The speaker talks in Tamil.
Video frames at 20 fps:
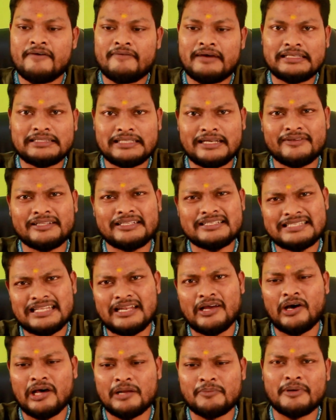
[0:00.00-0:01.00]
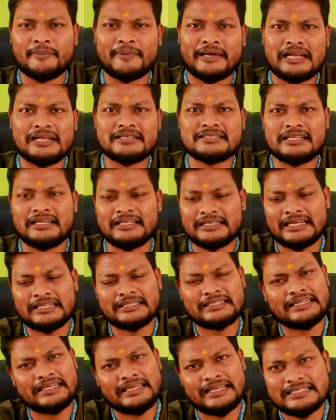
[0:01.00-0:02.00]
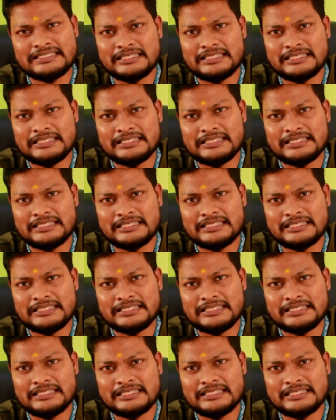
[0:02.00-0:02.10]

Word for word: வயிற்றில் வந்து சில ஹார்மோன் மெக்கானிசம் கிட்டத்தட்ட